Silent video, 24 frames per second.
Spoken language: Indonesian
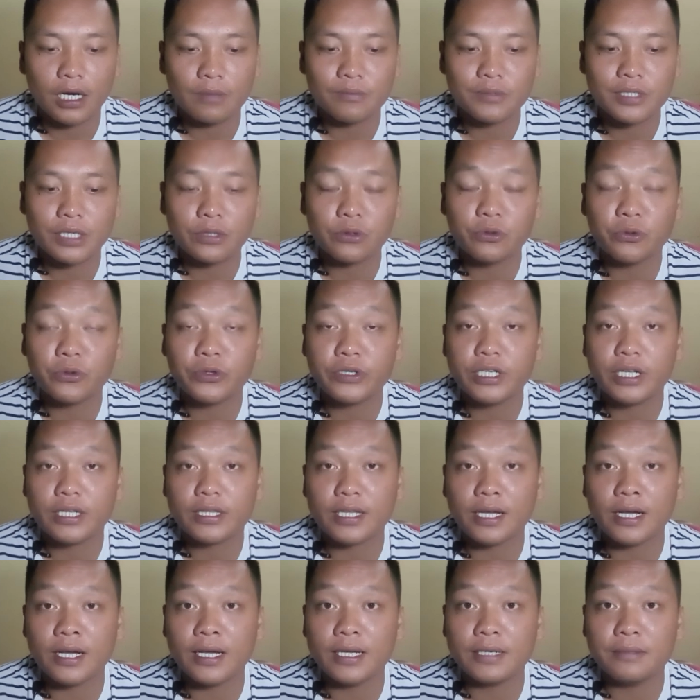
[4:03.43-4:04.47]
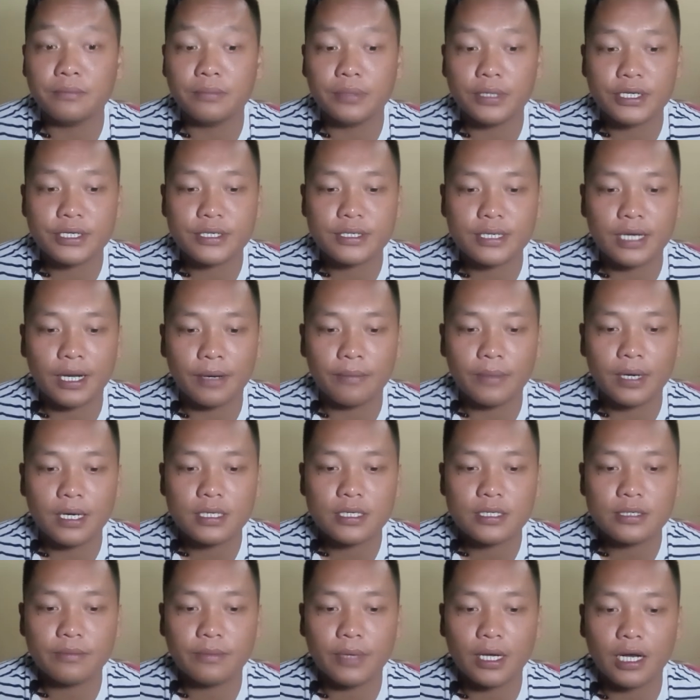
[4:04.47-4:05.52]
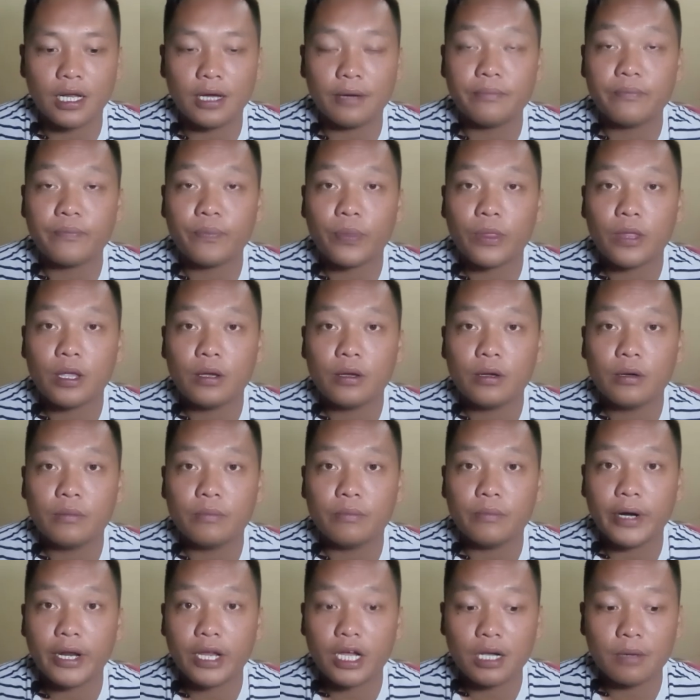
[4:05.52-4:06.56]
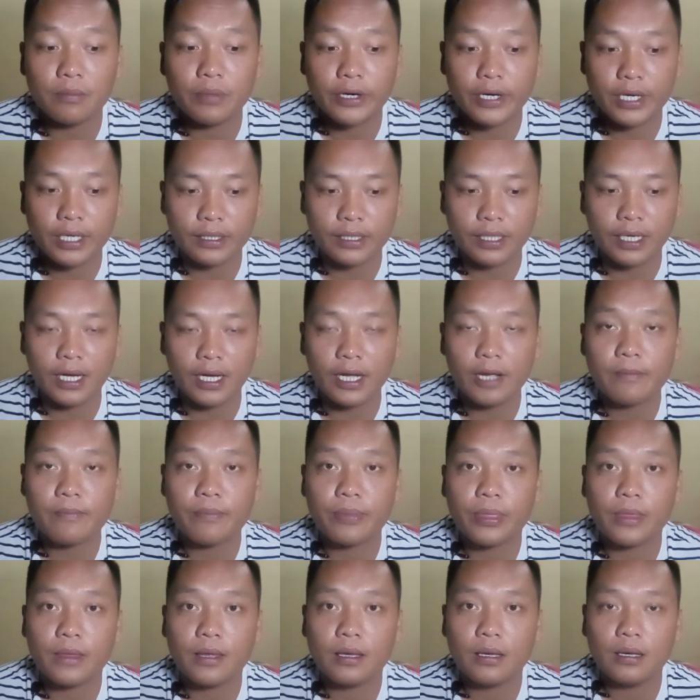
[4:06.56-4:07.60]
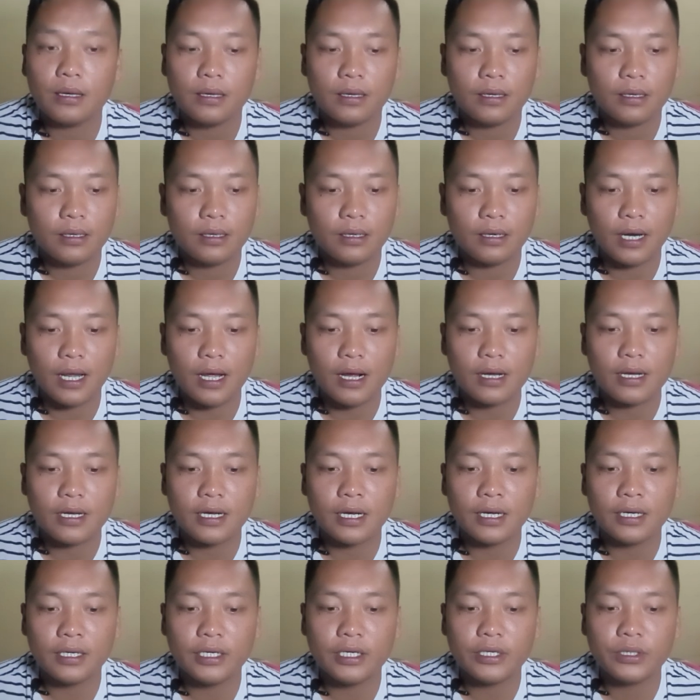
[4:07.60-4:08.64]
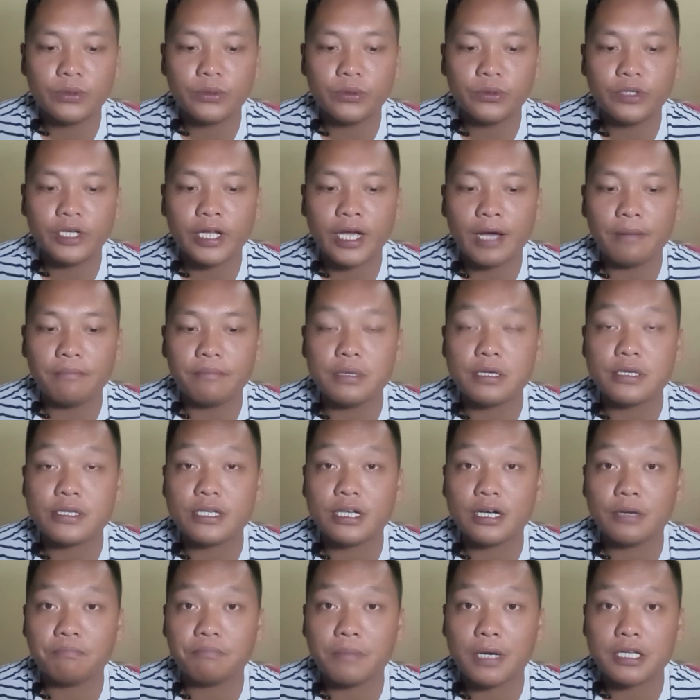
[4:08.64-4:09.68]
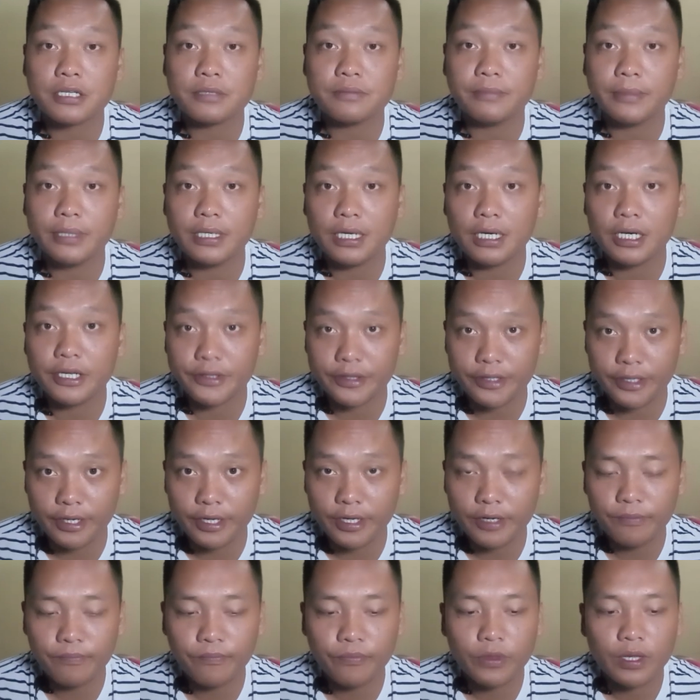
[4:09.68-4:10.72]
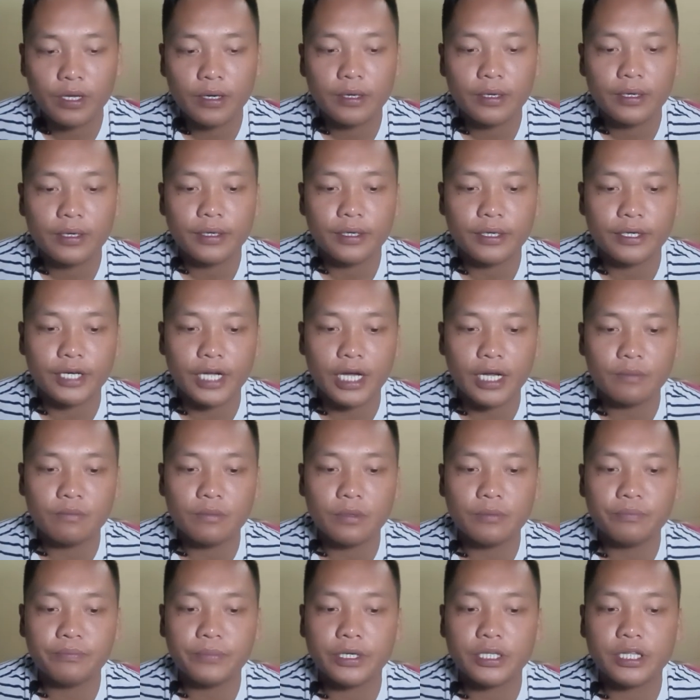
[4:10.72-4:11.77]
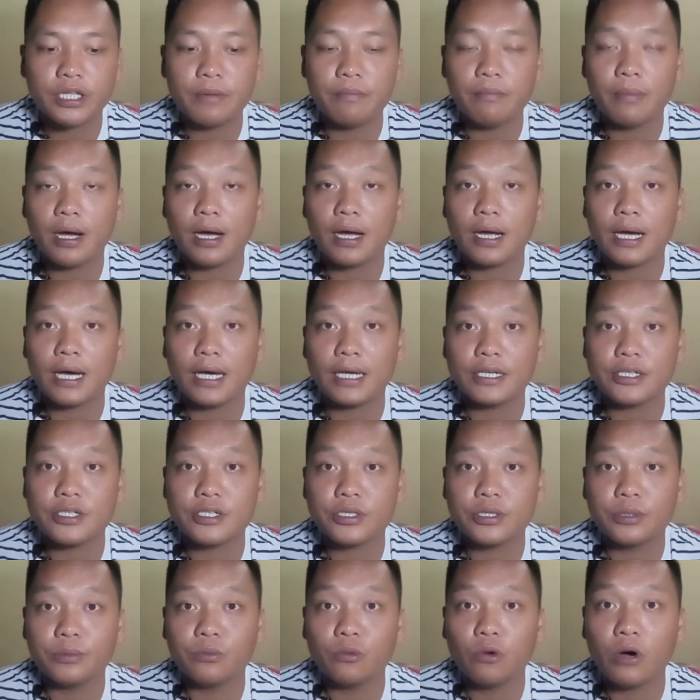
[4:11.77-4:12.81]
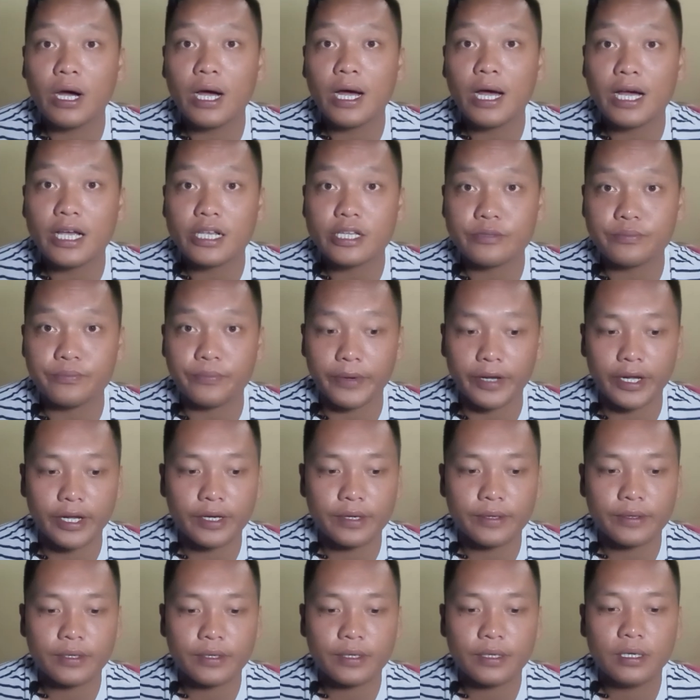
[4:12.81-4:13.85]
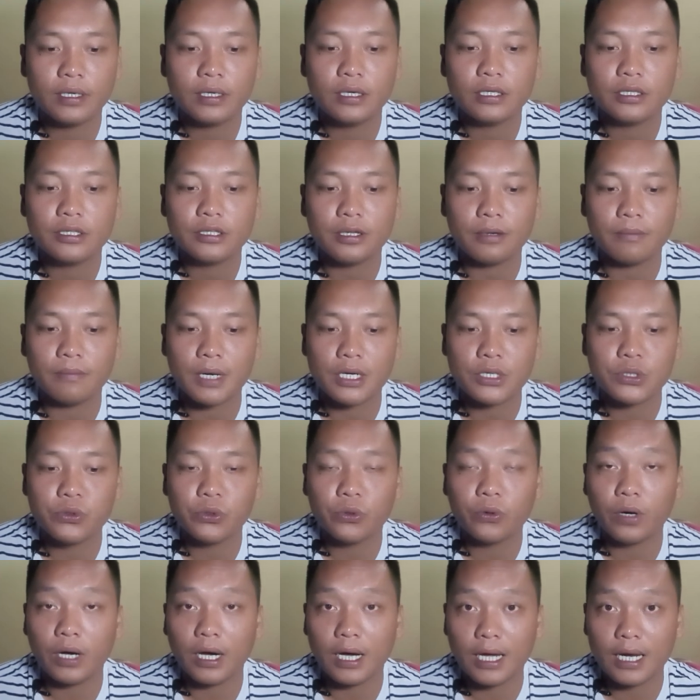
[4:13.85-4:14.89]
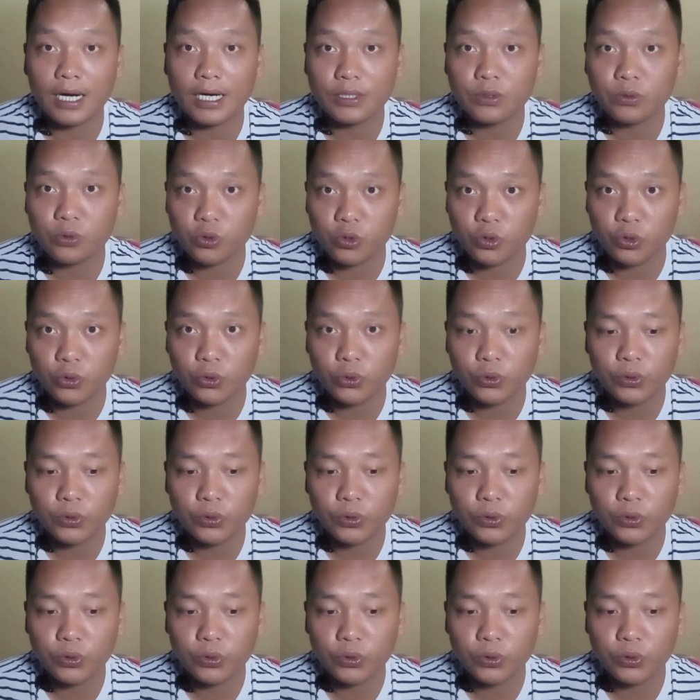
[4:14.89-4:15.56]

satu kenyataan bersama semalam, mereka berkata, langkah itu diambil selepas meneliti dan mempertimbangkan semua aspek termasuk hala tujuh,